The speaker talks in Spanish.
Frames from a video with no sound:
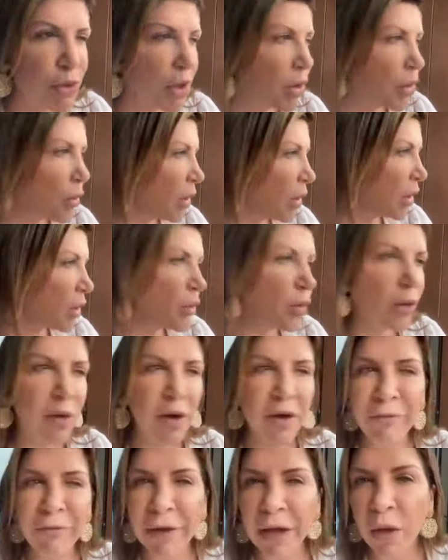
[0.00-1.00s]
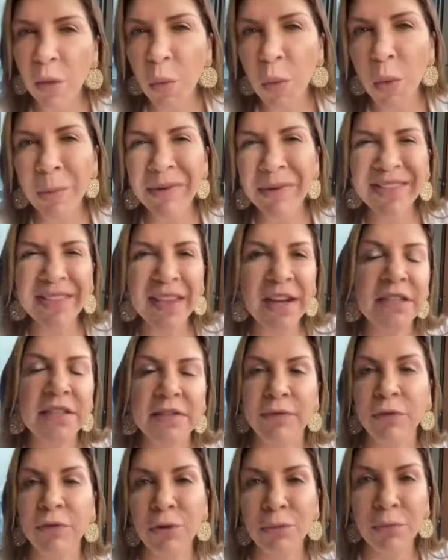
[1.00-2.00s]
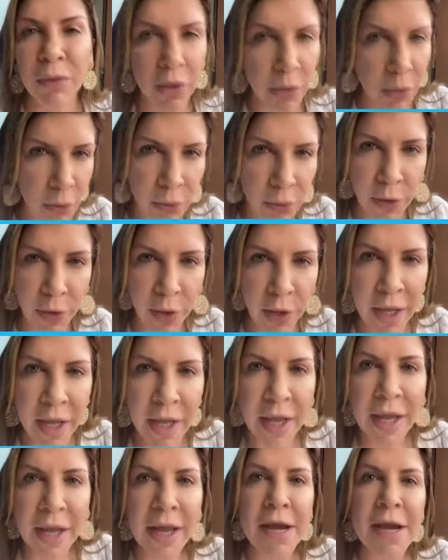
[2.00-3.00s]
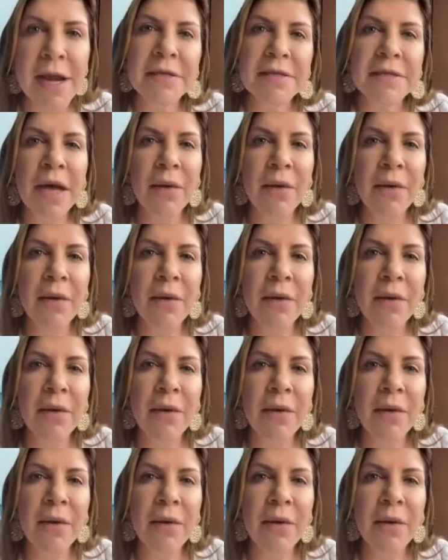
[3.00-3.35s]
sin duda alguna, fue un hombre transformador, en,